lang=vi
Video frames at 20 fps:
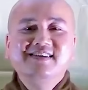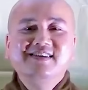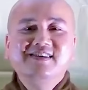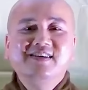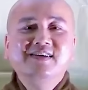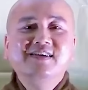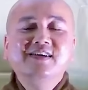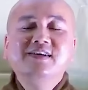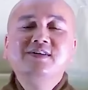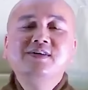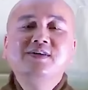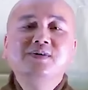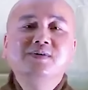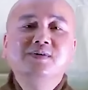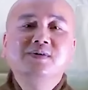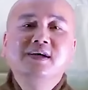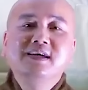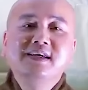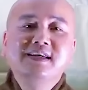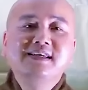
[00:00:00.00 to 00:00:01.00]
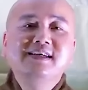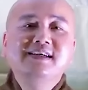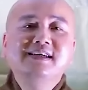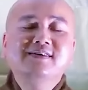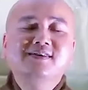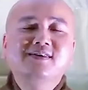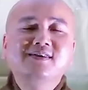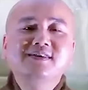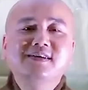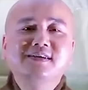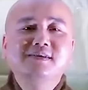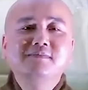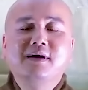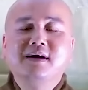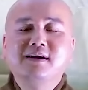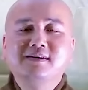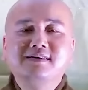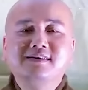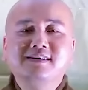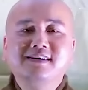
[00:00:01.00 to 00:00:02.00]
Cho nên nhiều khi có những
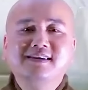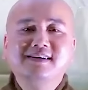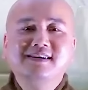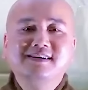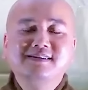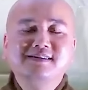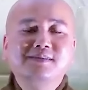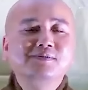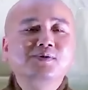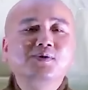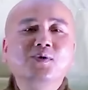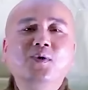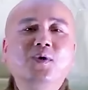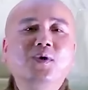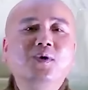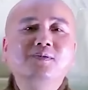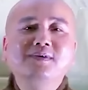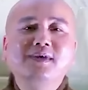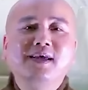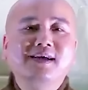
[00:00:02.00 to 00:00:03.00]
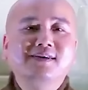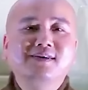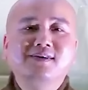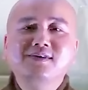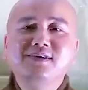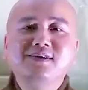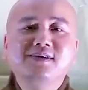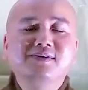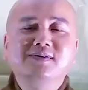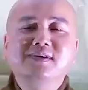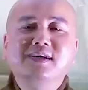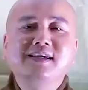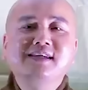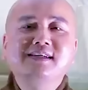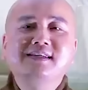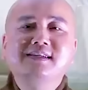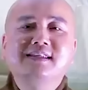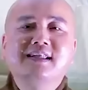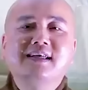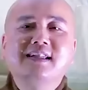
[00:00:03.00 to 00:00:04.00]
bậc trong chùa cũng vậy. Có nhiều
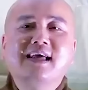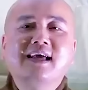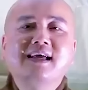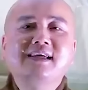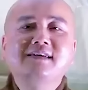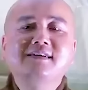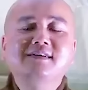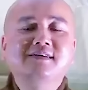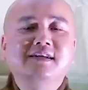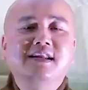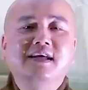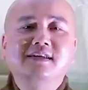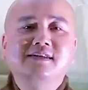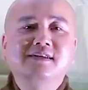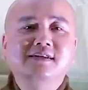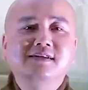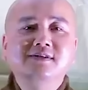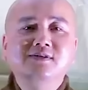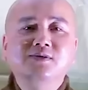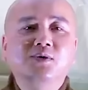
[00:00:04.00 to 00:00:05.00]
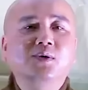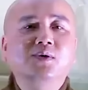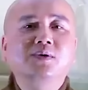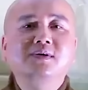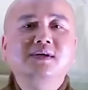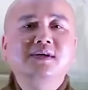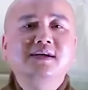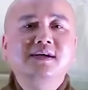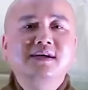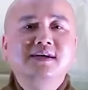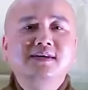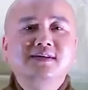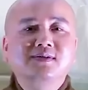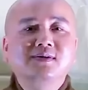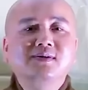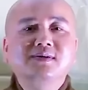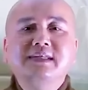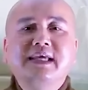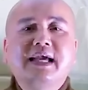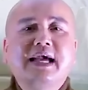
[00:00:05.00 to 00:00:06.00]
khi người ta thấy người đệ tử ruột
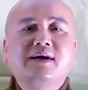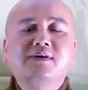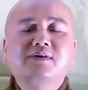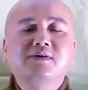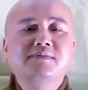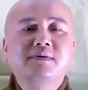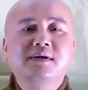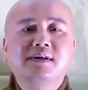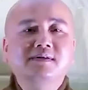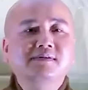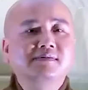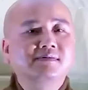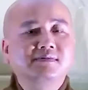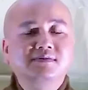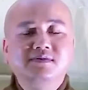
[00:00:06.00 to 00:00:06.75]
xuất gia của mình